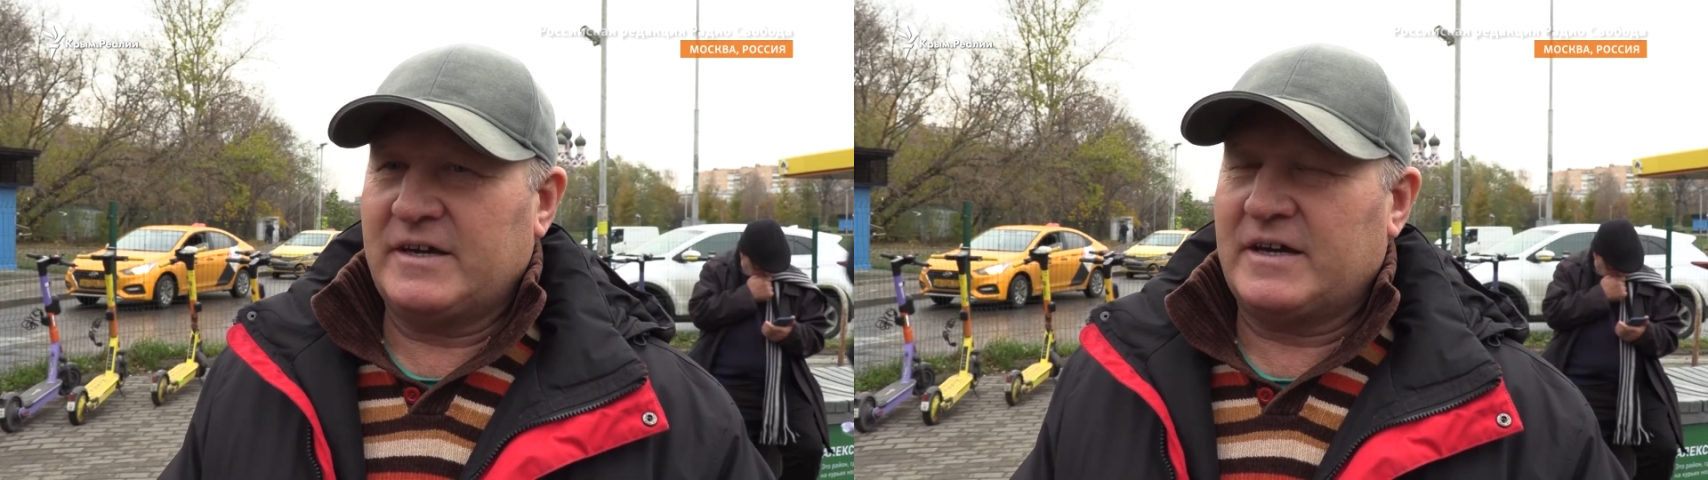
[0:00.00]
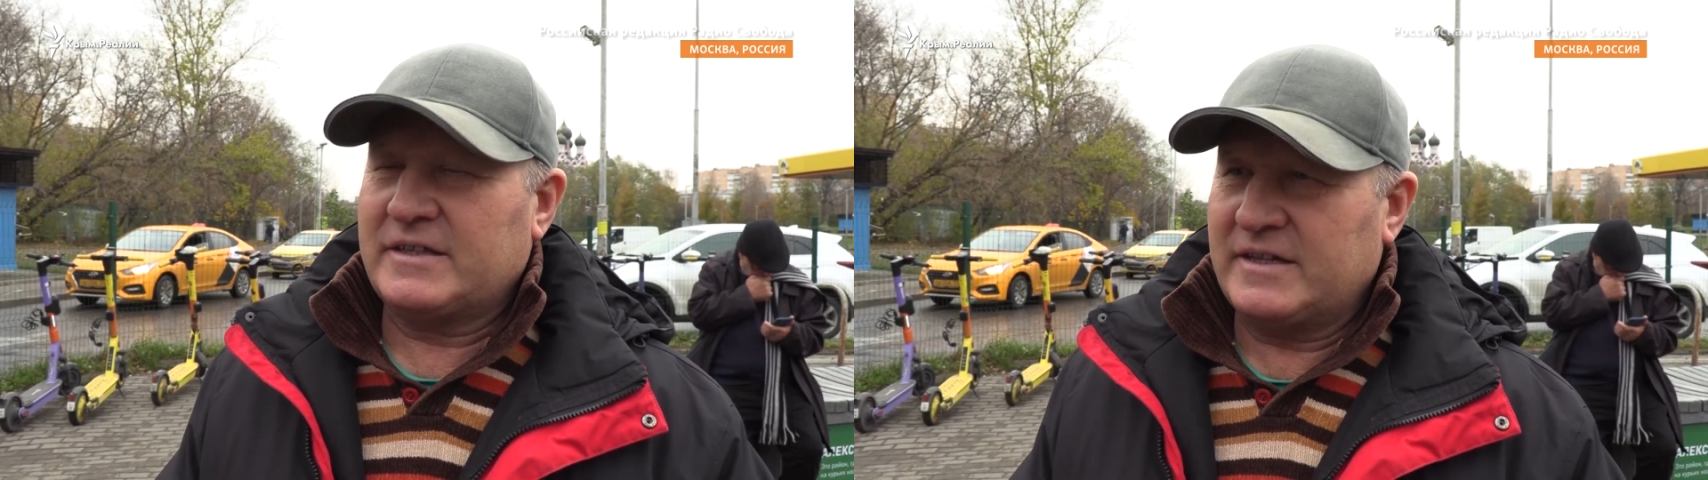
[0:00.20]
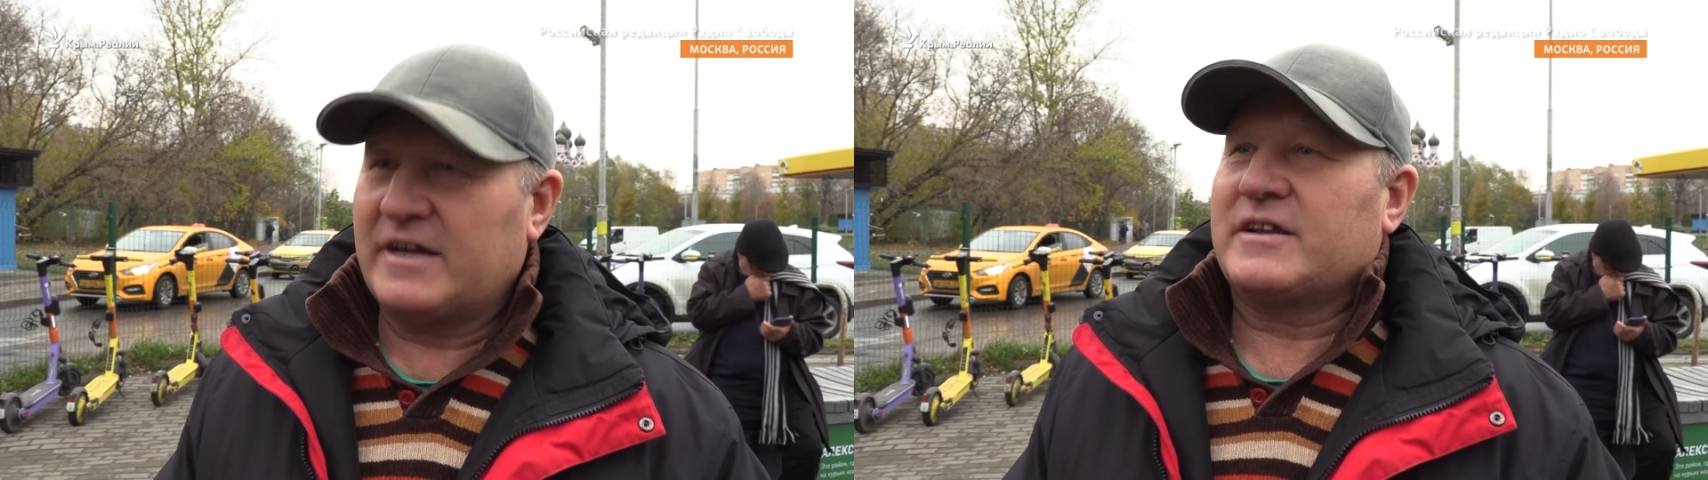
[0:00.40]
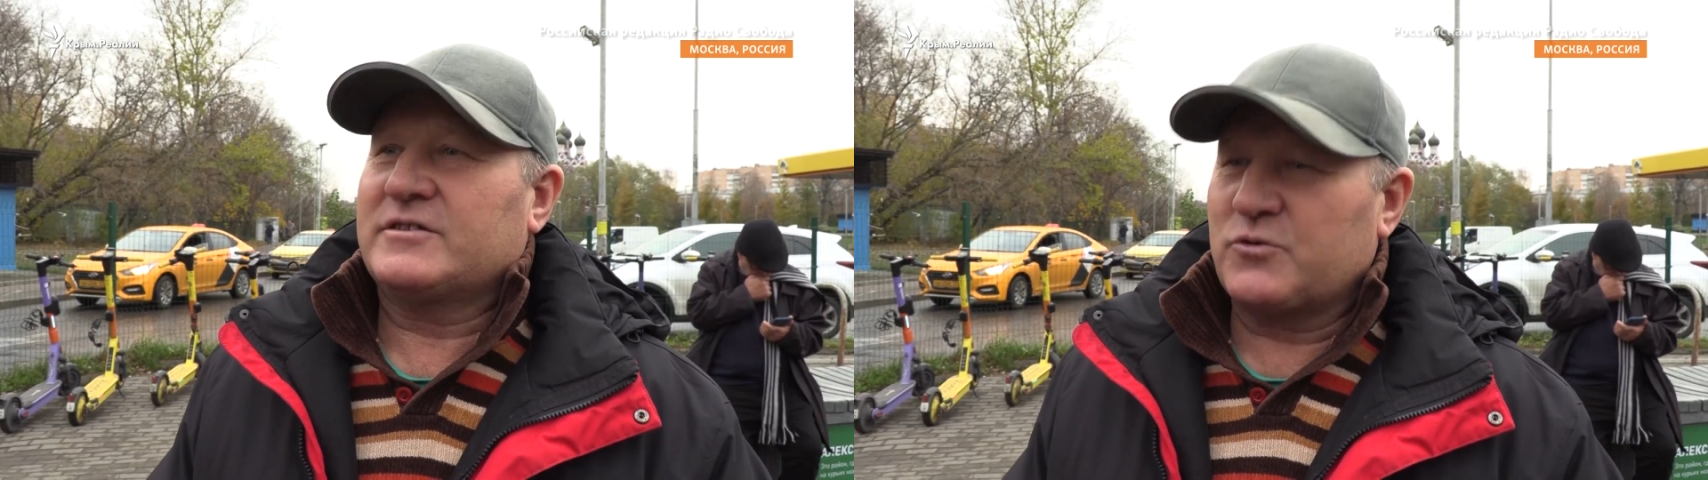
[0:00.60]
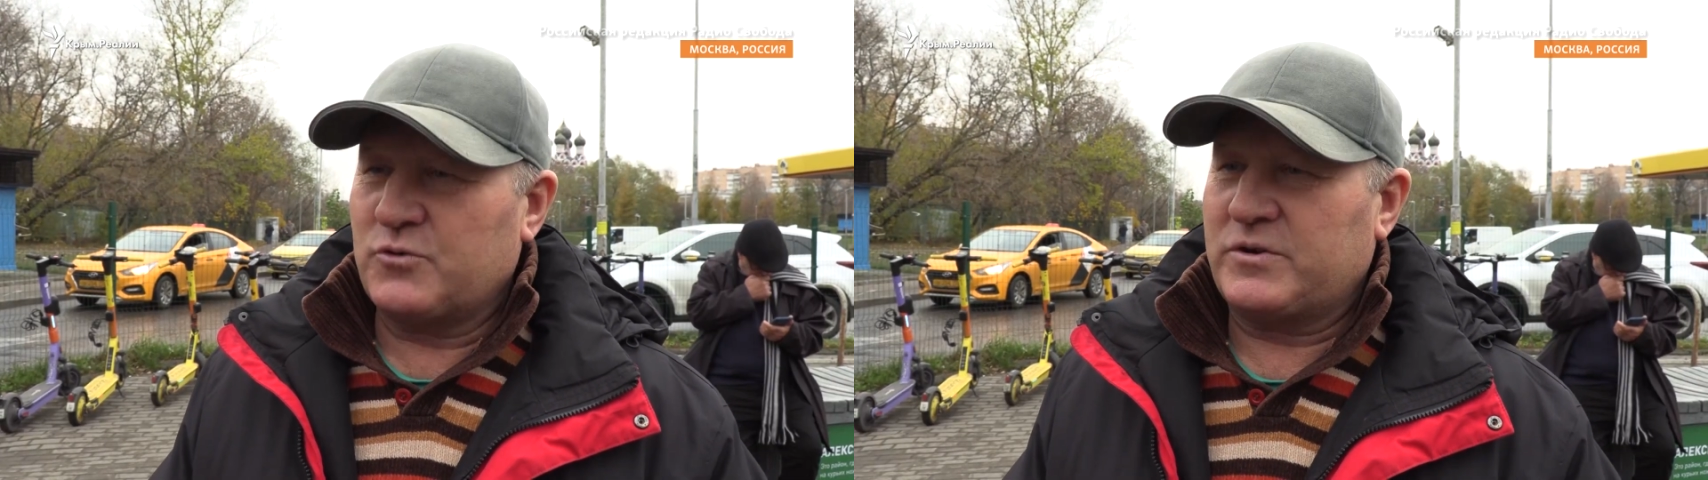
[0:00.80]
одна
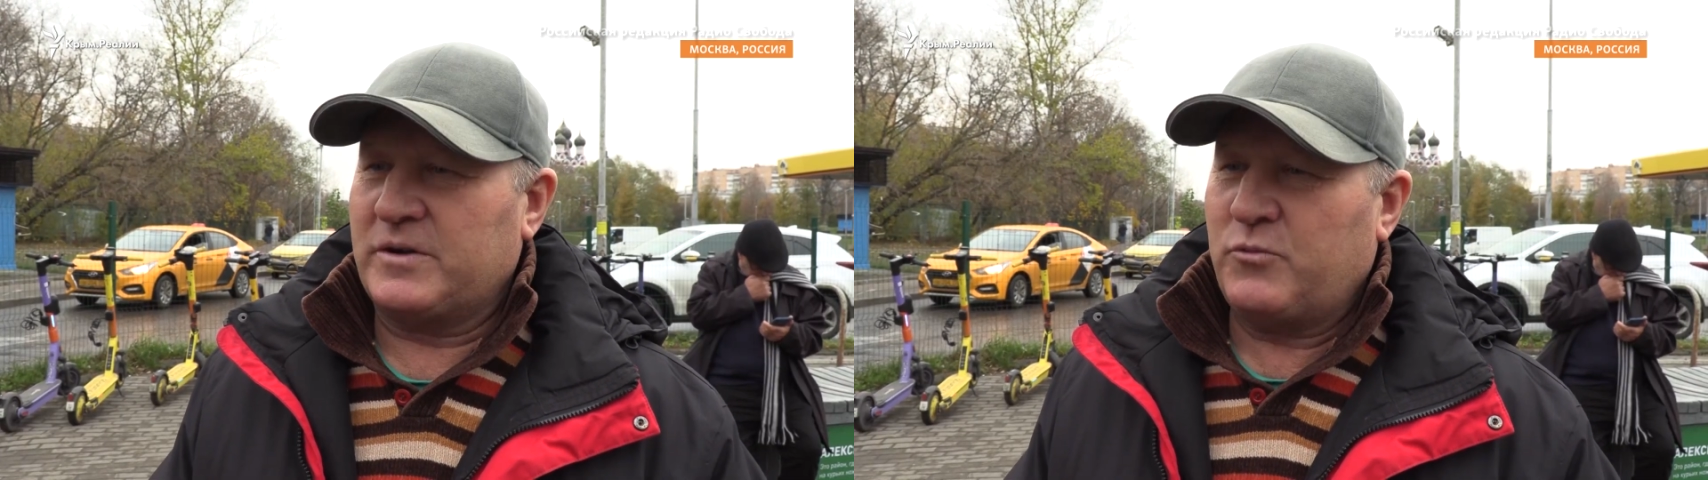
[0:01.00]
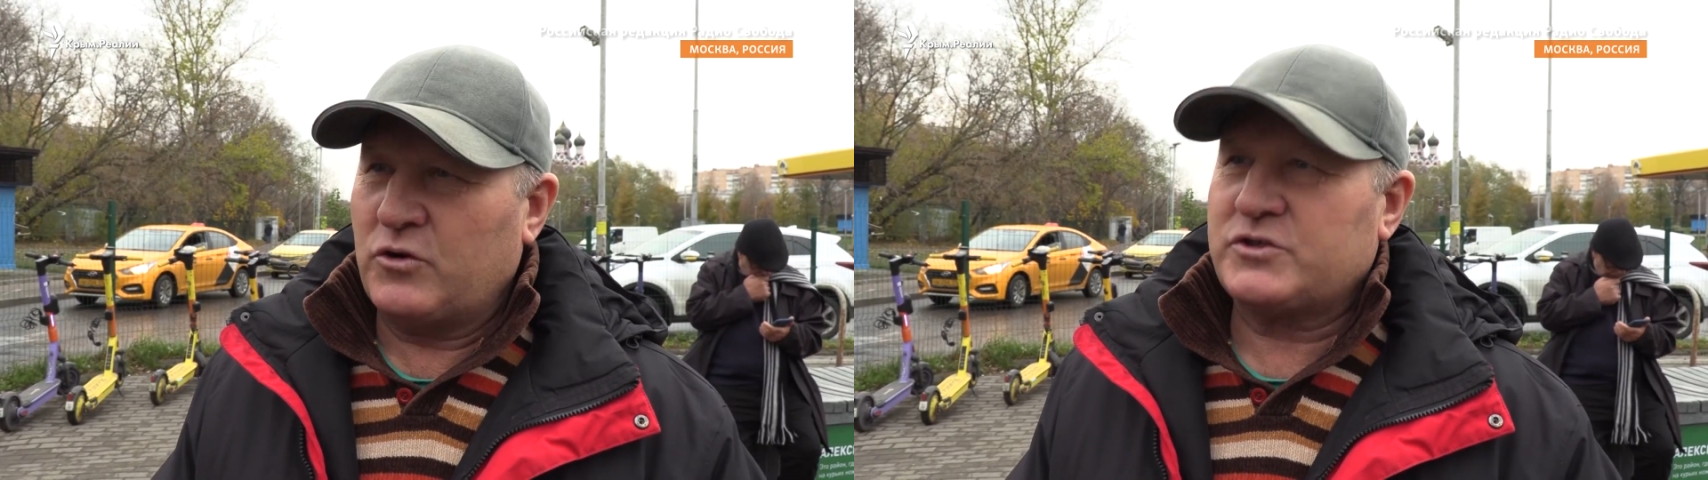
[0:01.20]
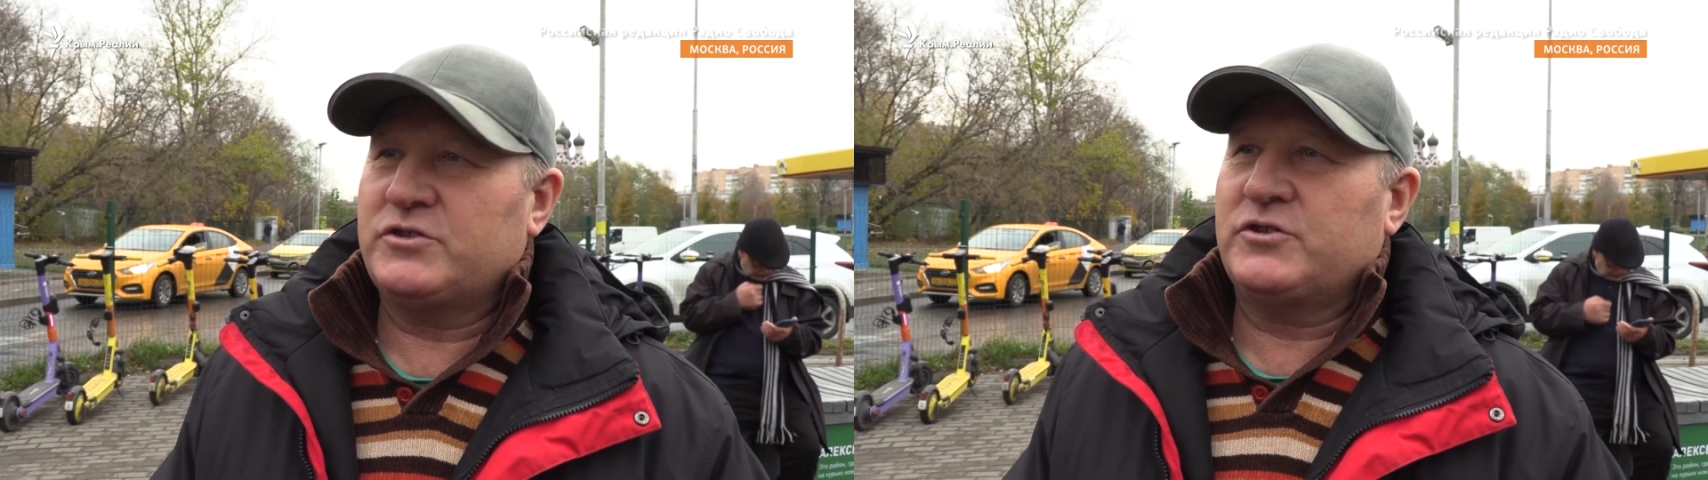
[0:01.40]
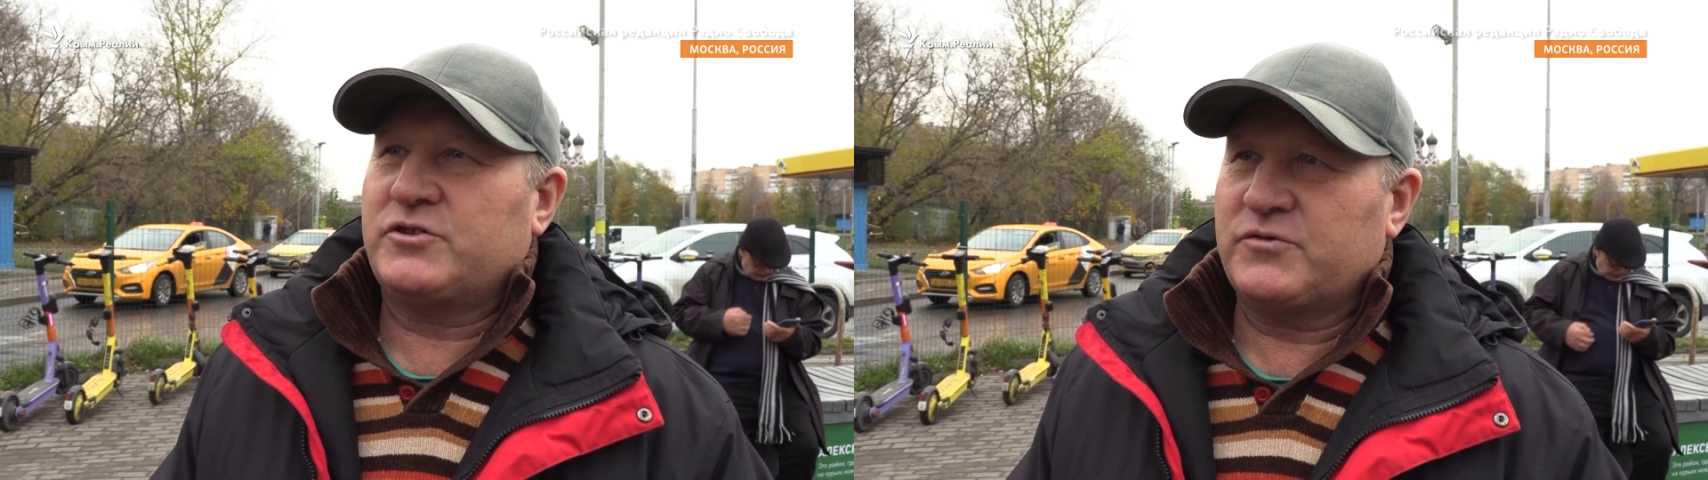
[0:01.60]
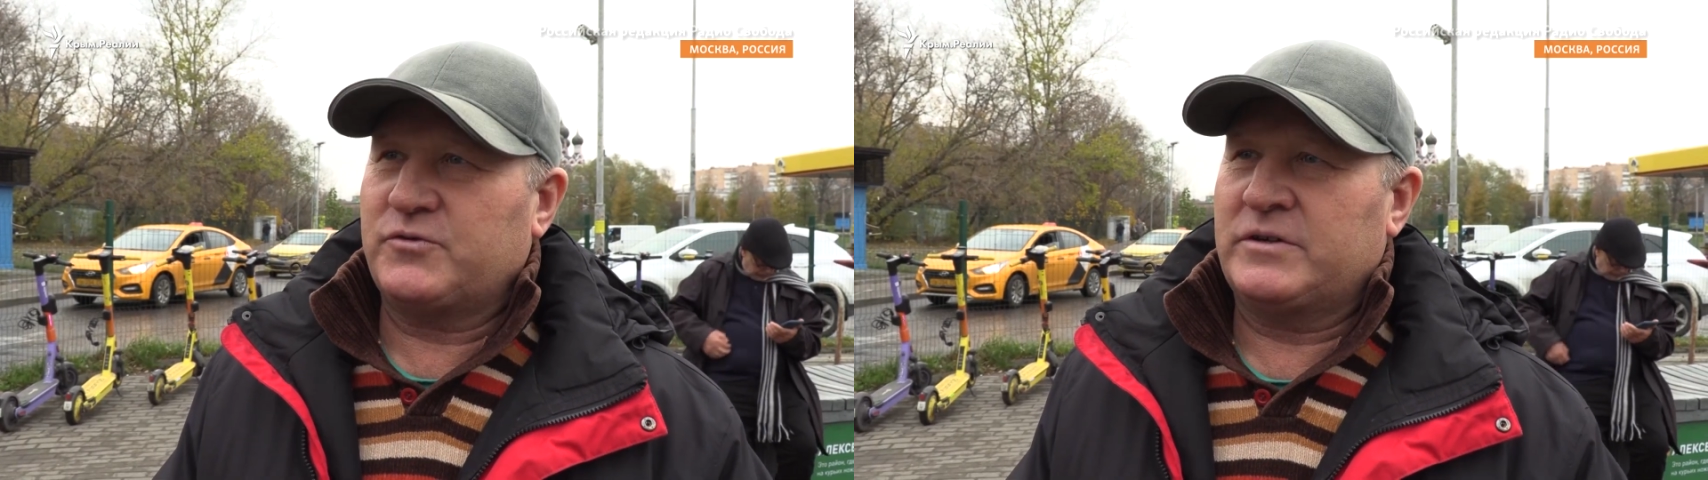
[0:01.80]
разруха, больше
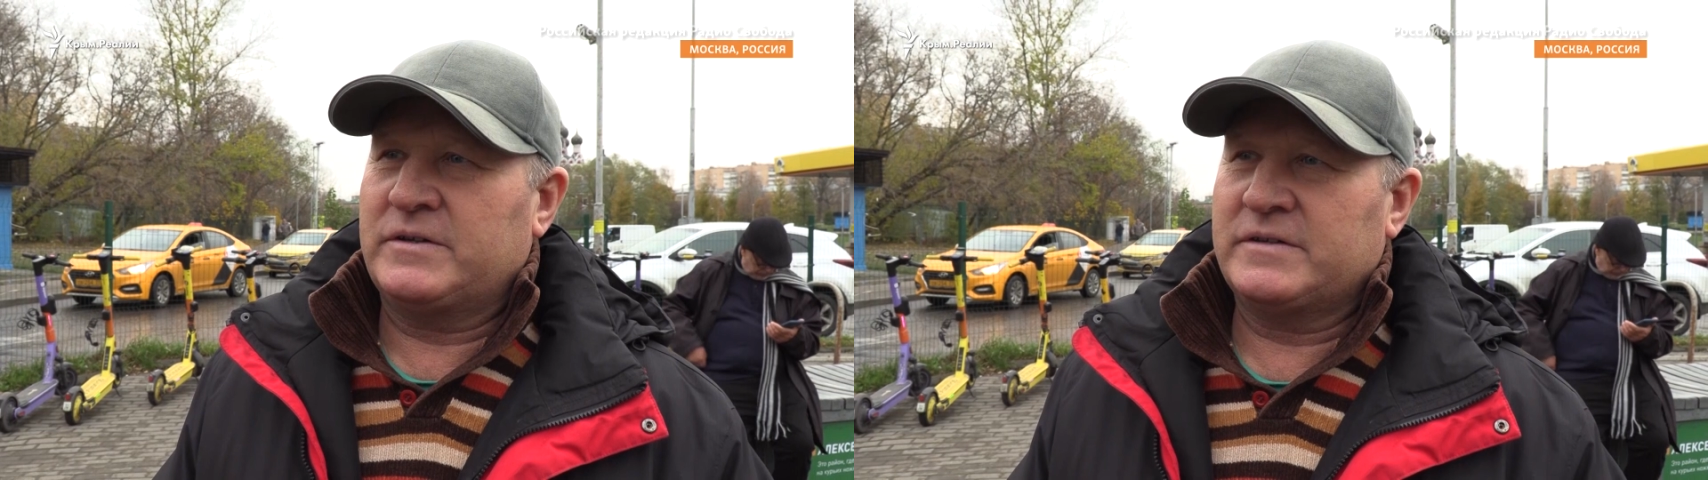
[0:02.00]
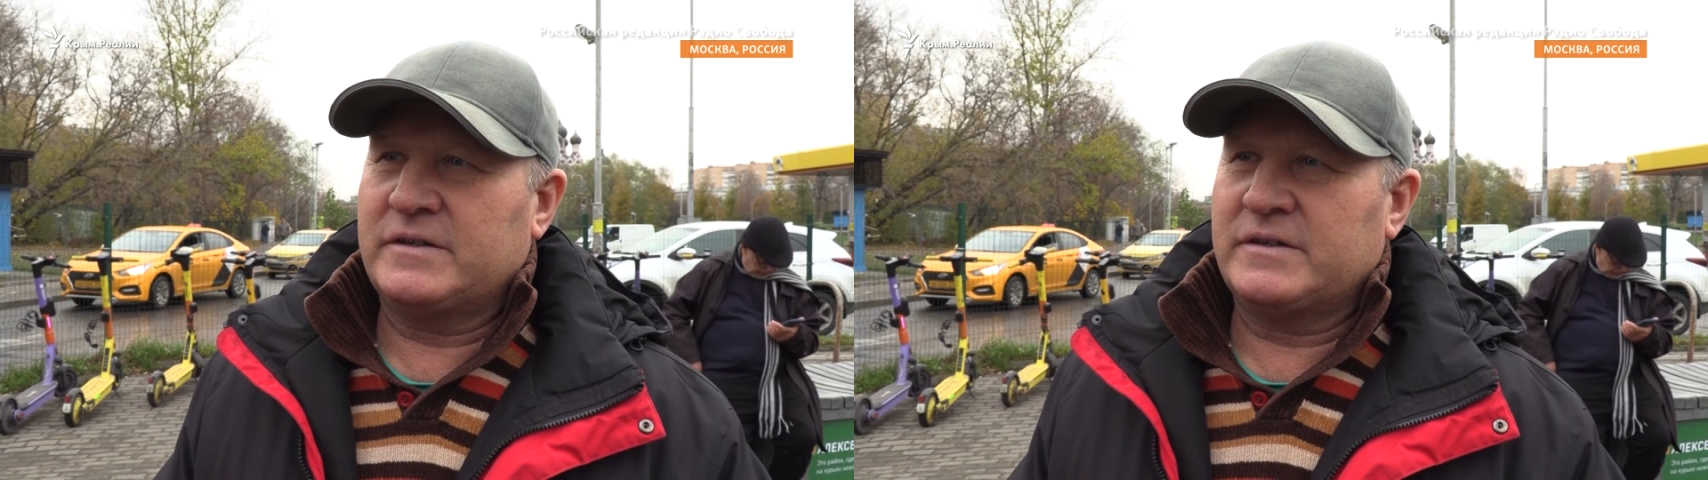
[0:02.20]
ничего.